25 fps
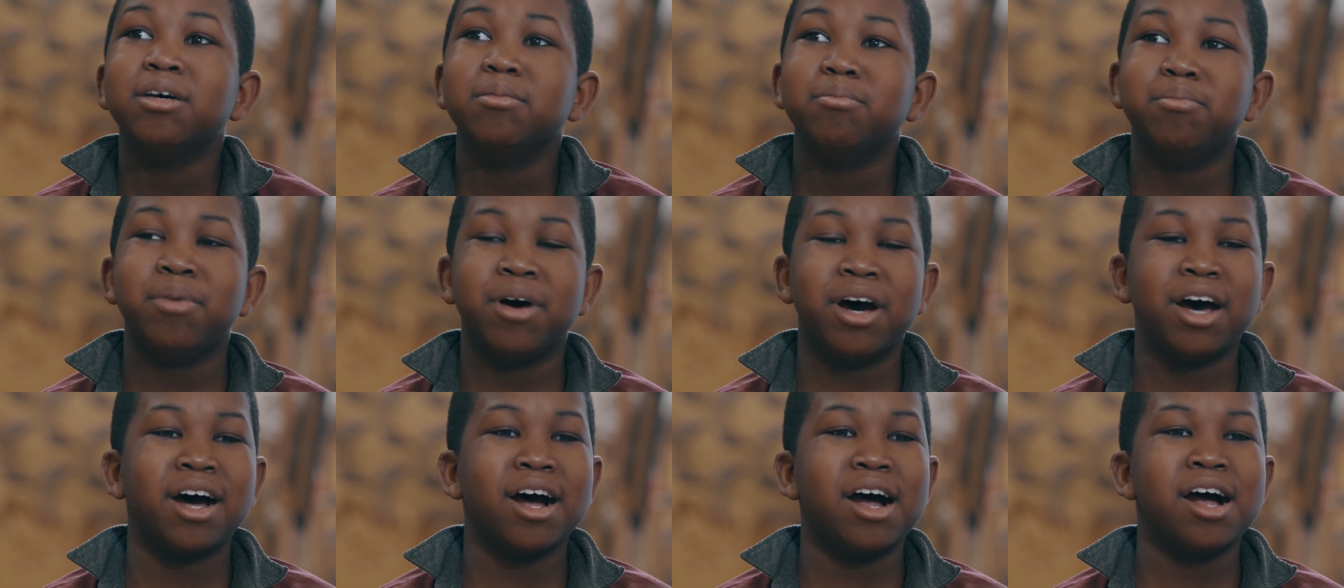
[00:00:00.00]

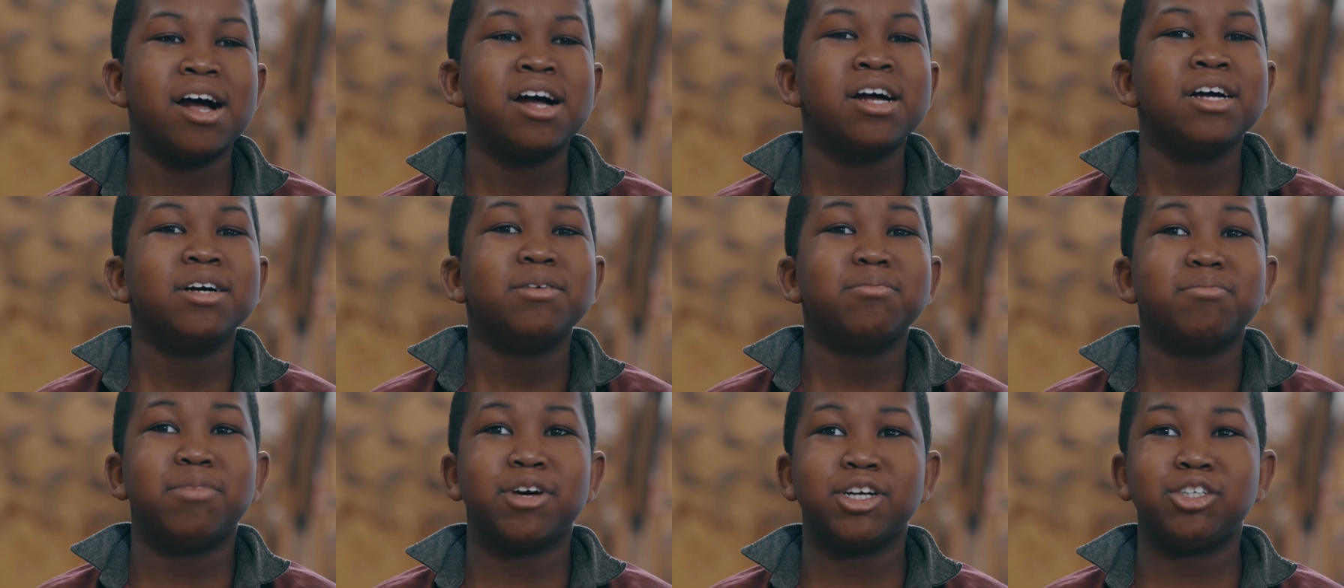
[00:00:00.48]
bah,
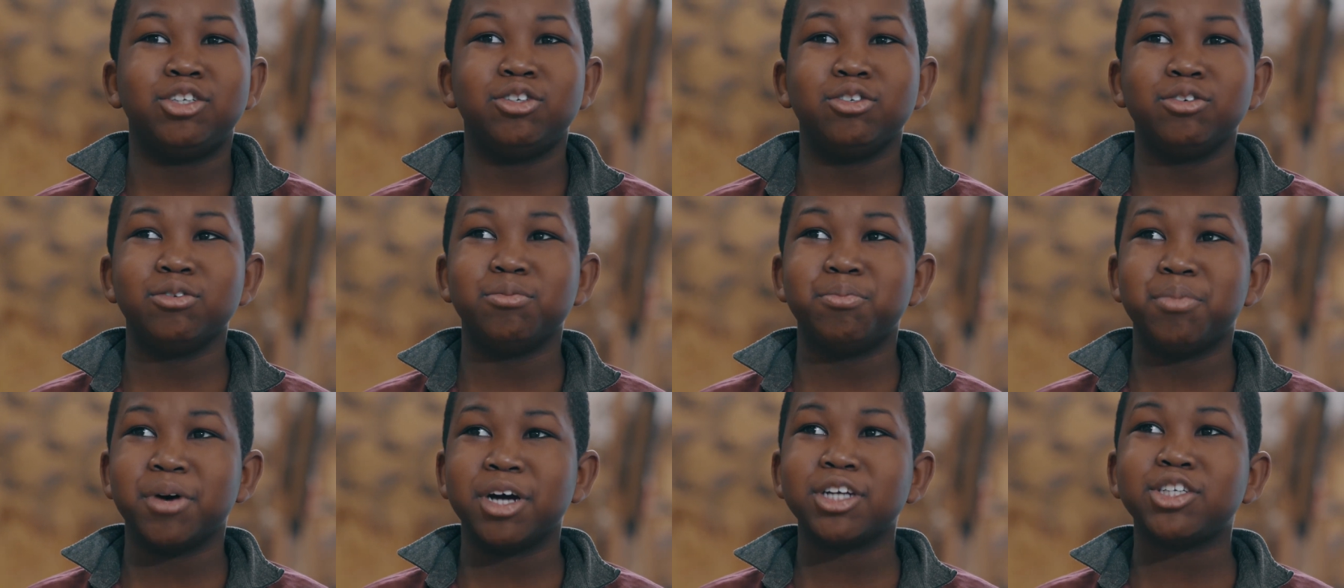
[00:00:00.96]
bah,
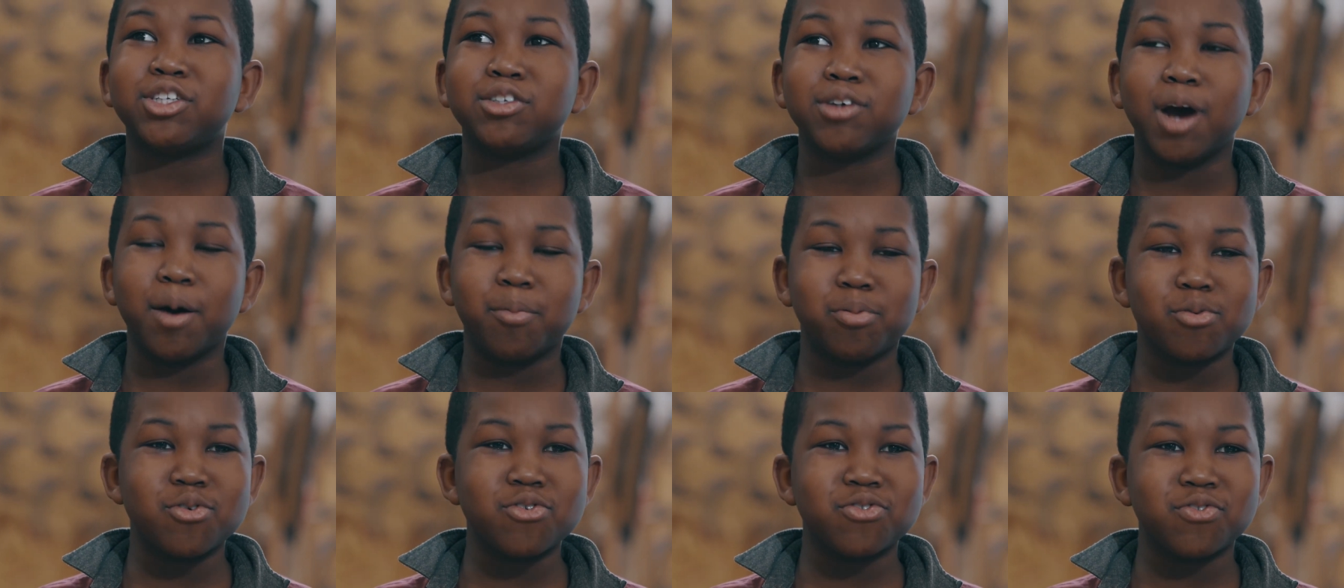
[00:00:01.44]
tu, bah tu
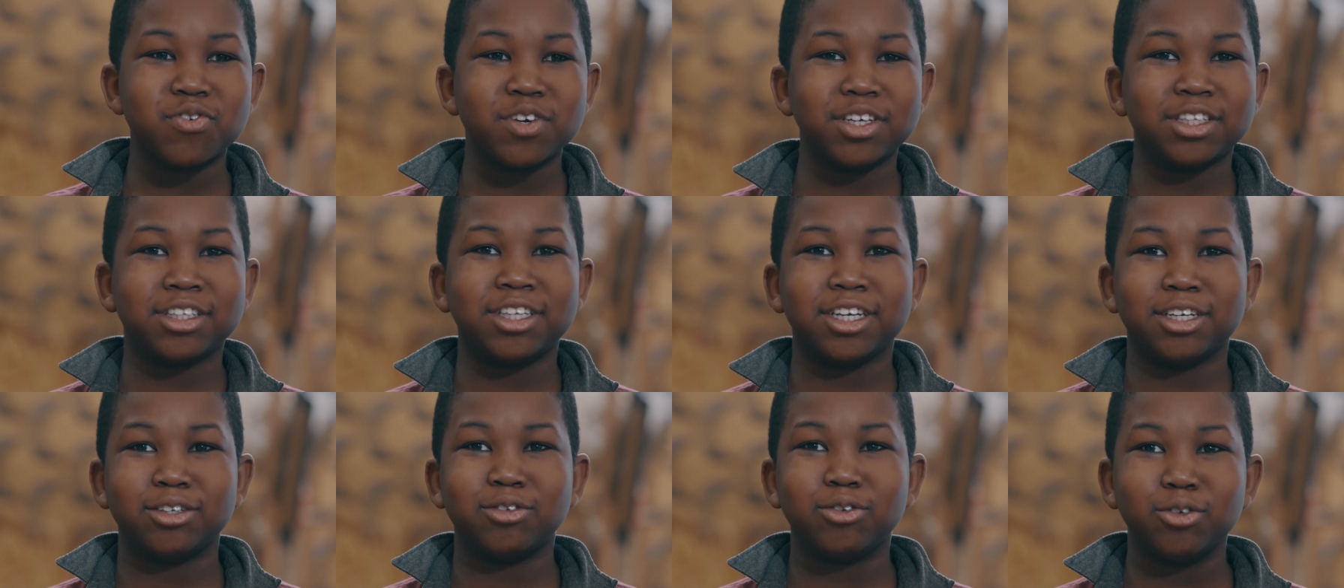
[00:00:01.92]
vas
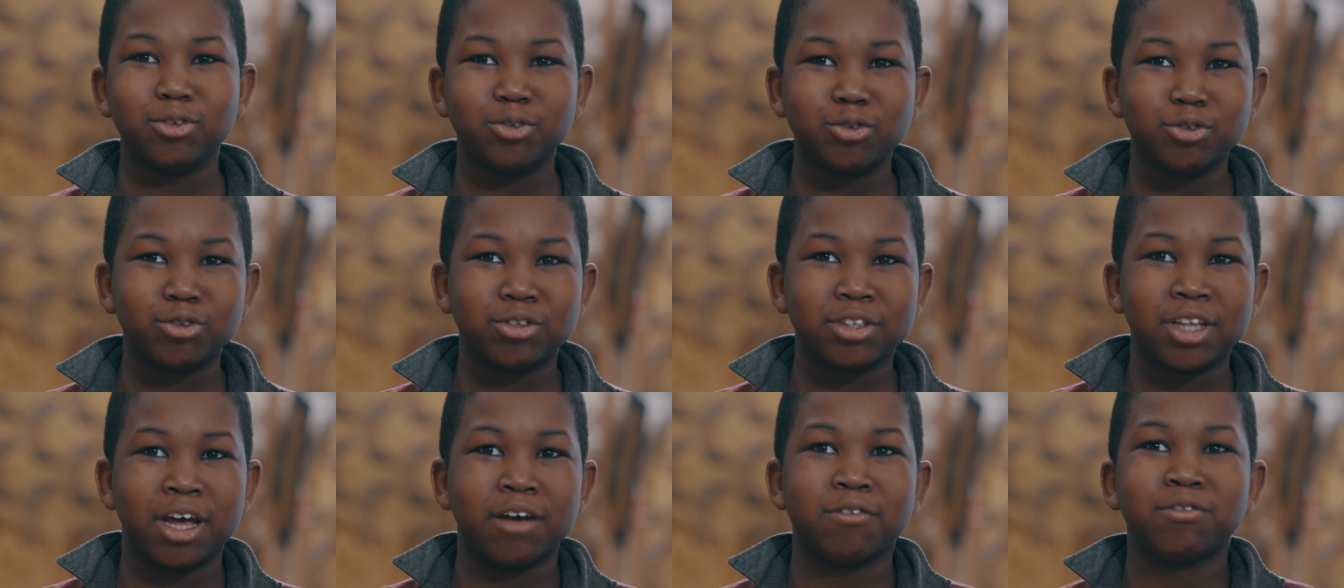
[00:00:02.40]
profiter de
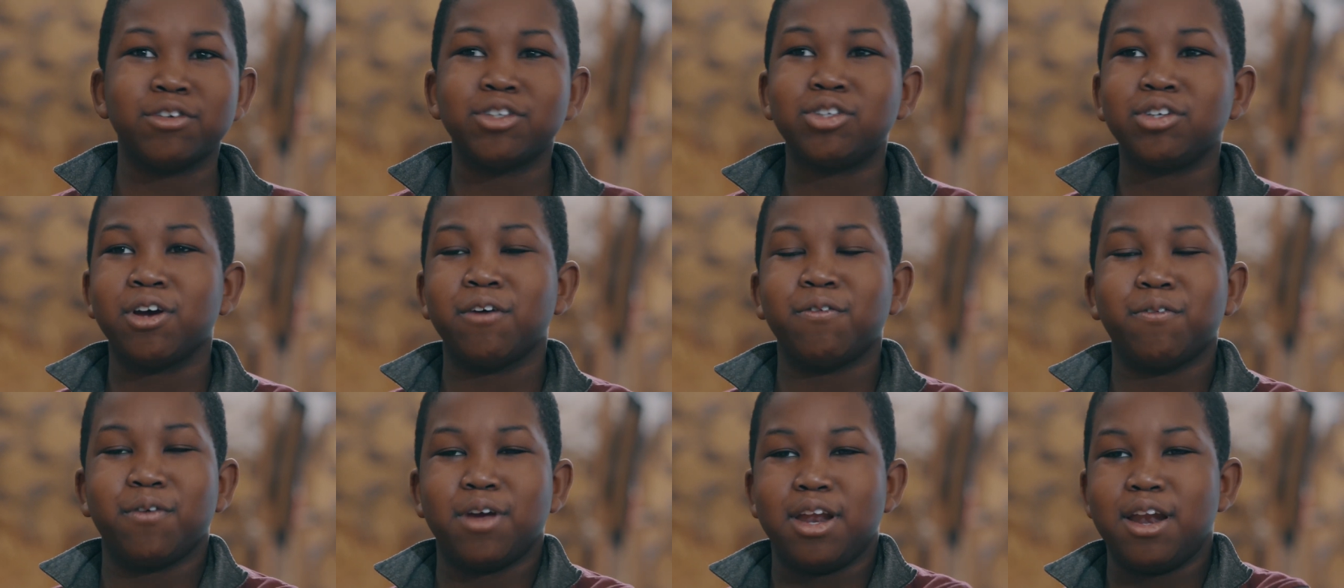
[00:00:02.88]
toute ta vie,
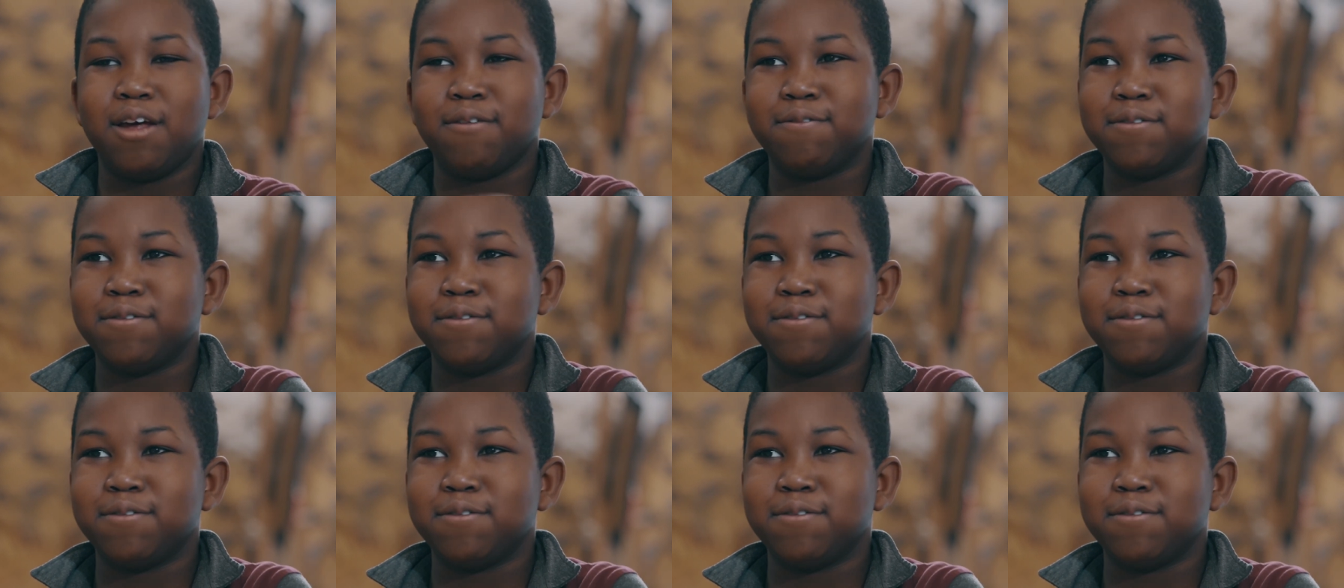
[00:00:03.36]
tu vas faire la